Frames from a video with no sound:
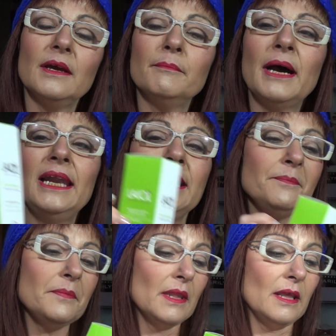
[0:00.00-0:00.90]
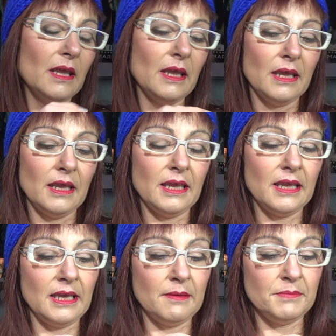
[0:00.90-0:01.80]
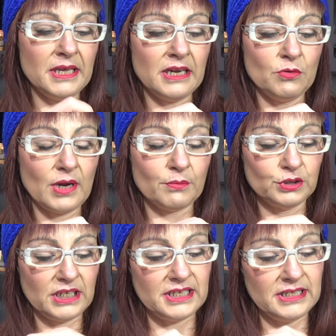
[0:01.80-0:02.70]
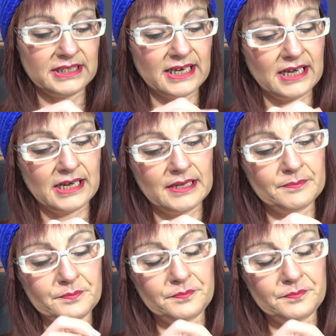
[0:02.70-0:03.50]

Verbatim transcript: ¿vale? Eh, viene en una botellita